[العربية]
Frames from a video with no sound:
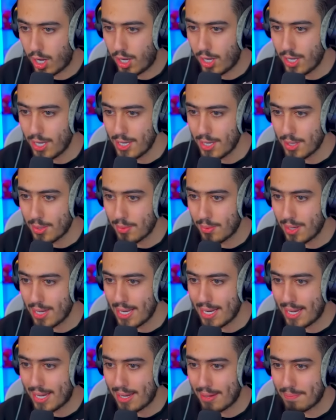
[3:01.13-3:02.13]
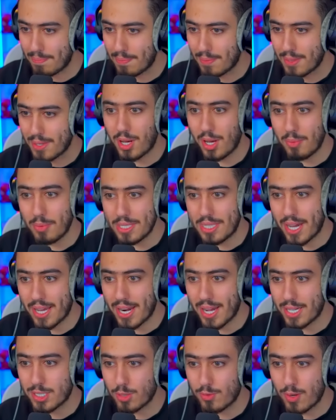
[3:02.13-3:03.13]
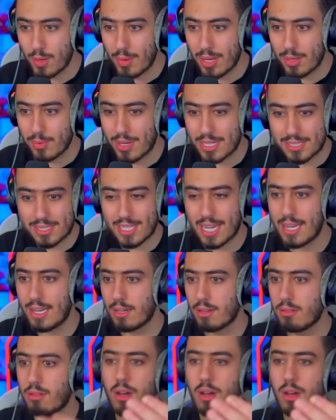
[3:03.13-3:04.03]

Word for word: حلو العب قوي ترى شوف لوين يوصل